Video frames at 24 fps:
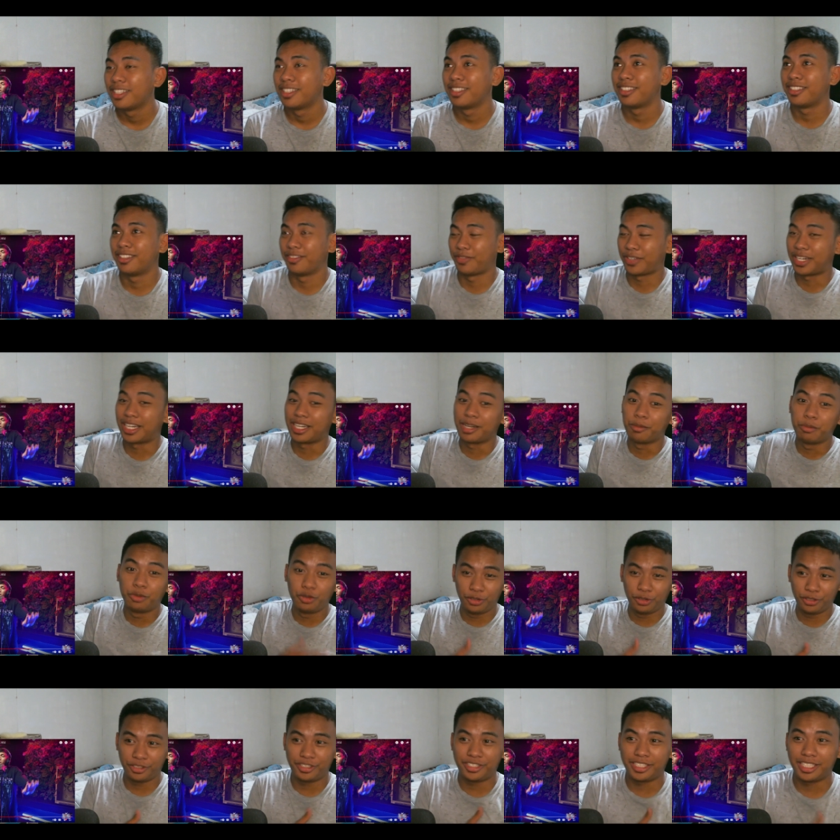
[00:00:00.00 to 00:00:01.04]
Na, parang
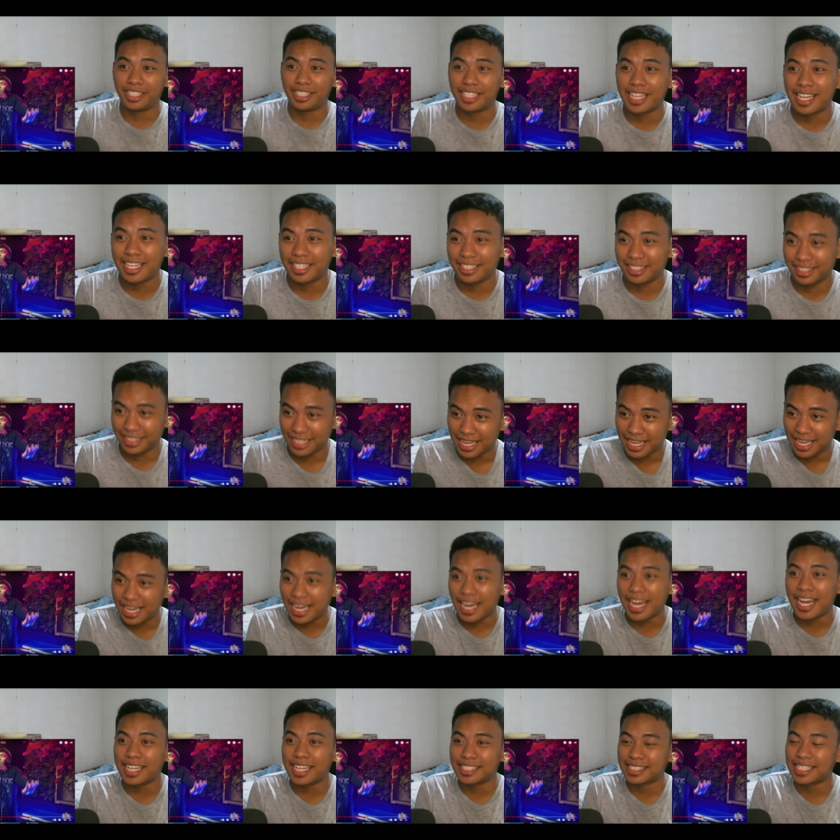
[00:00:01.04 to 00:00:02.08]
nabulol si, na,
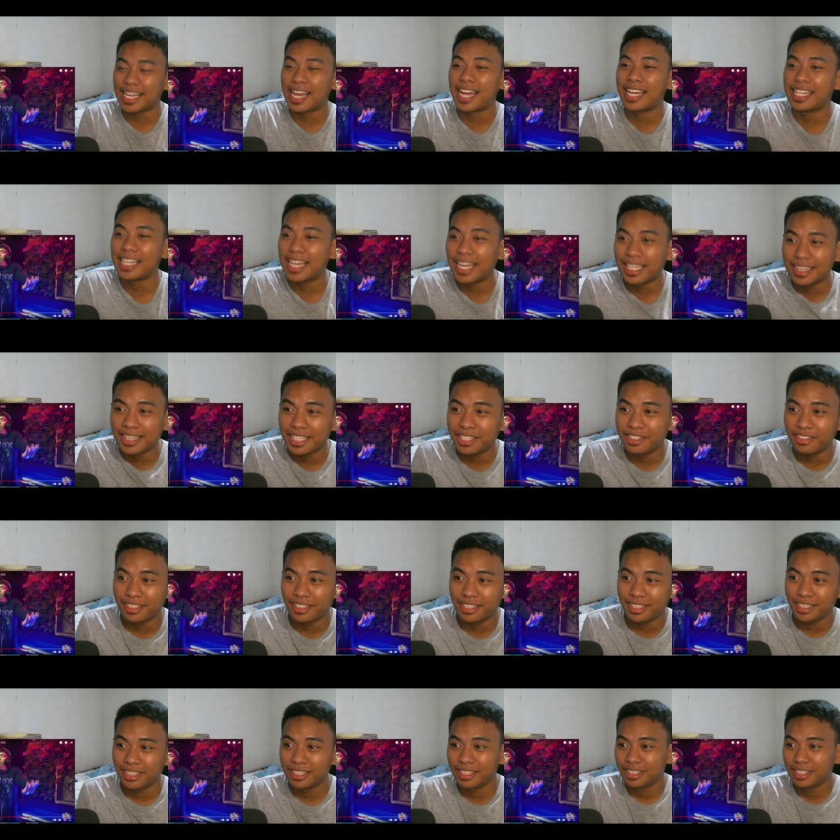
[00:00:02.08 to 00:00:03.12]
naaasahan ata yun
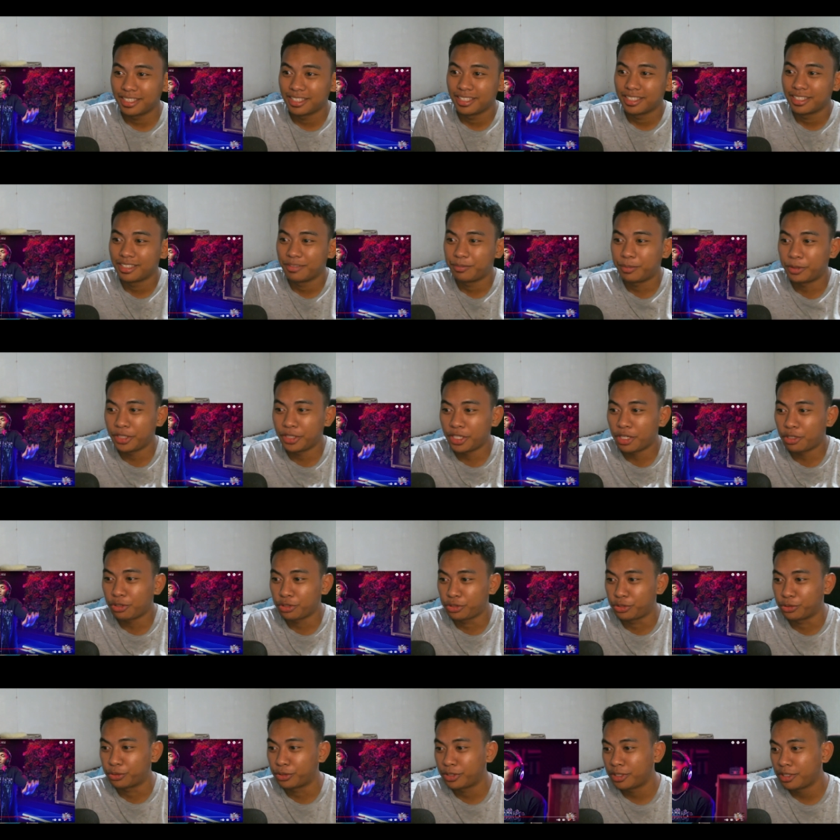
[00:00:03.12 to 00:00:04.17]
eh. Pero di ako
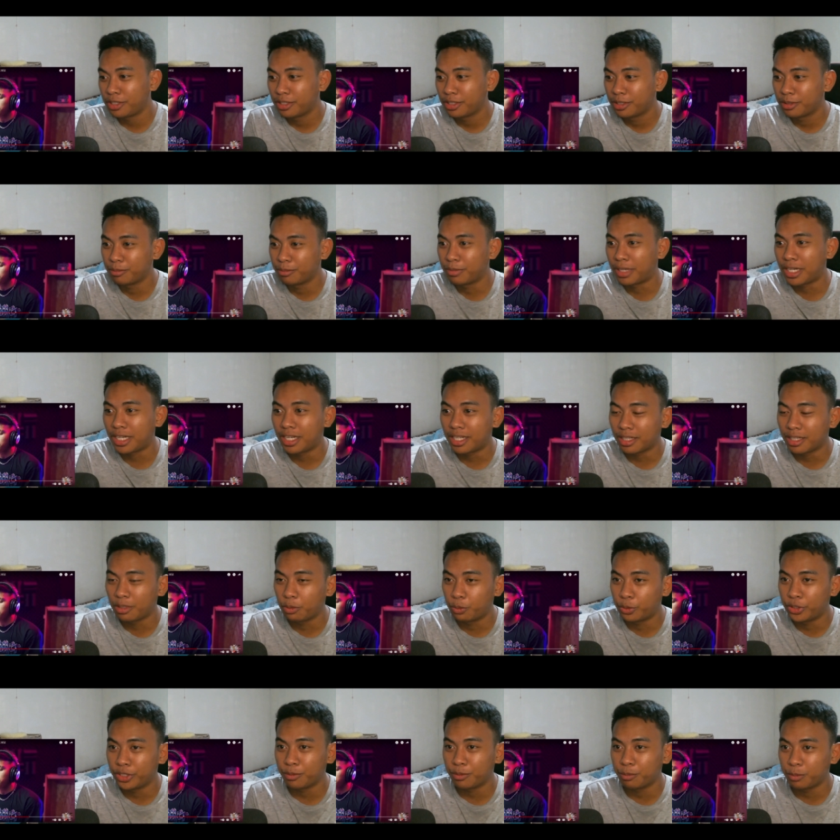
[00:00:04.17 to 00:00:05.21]
sure. Baka,
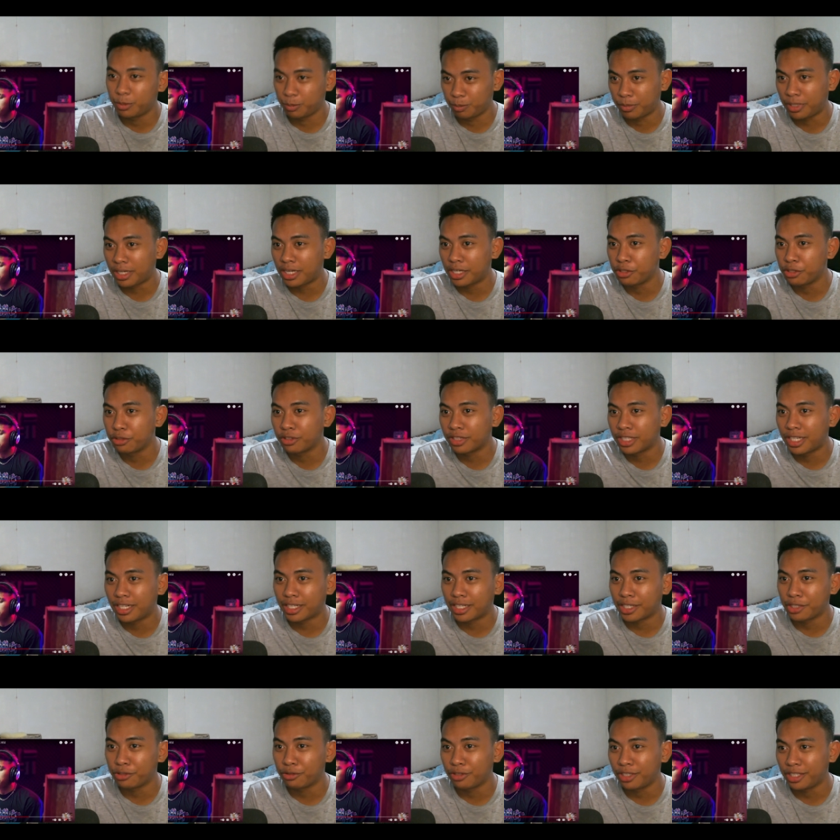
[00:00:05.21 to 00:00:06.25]
word, baka yun talaga
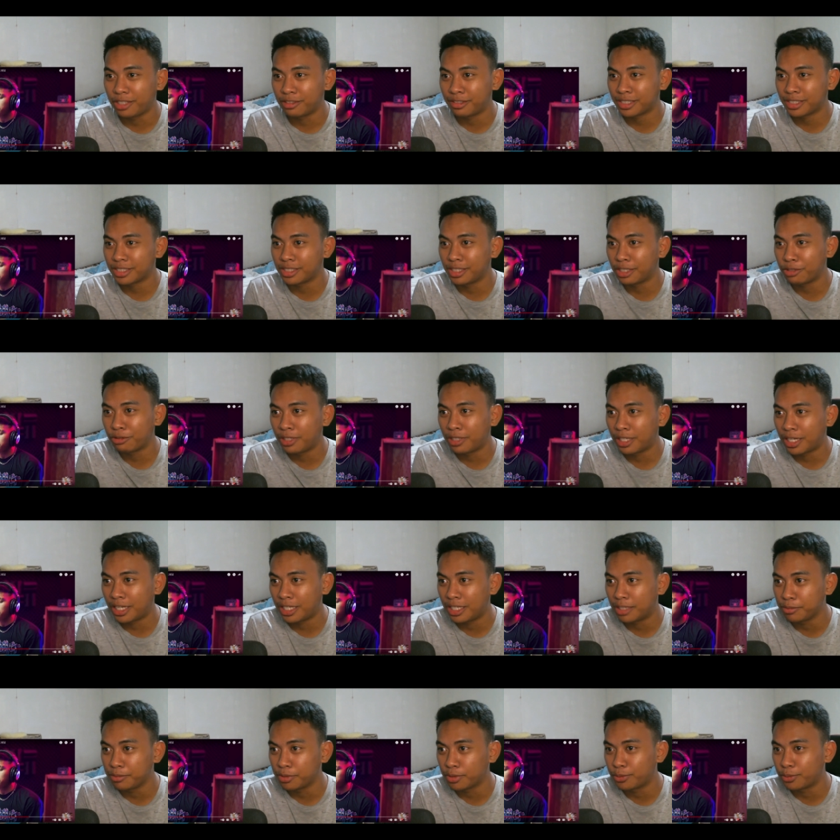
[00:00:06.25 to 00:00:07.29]
yung lyrics. Di ko lang
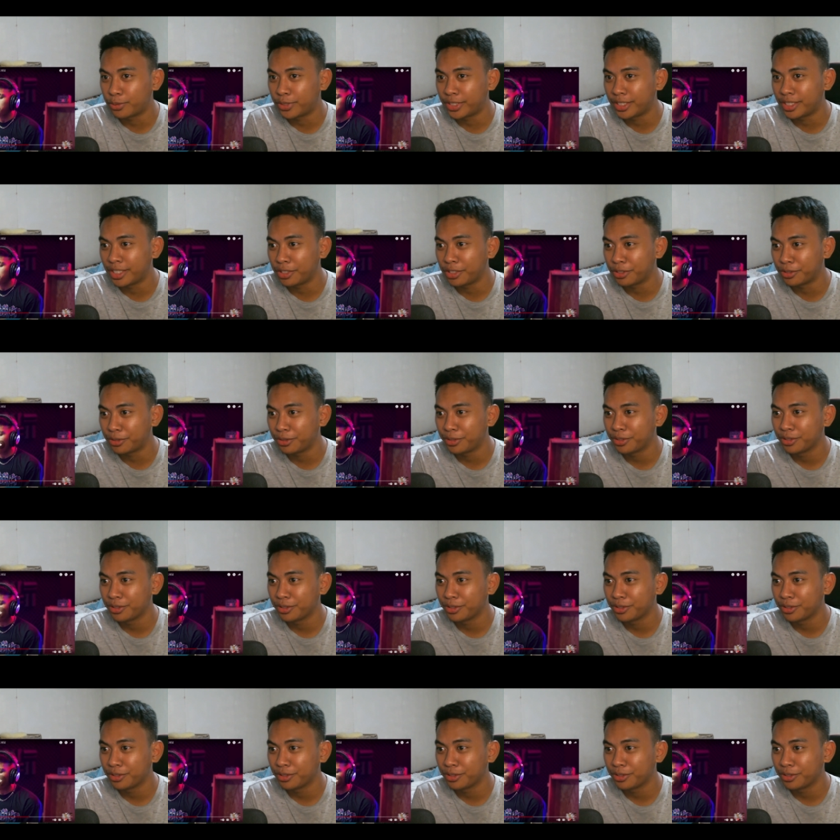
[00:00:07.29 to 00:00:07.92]
alam yung word na yun.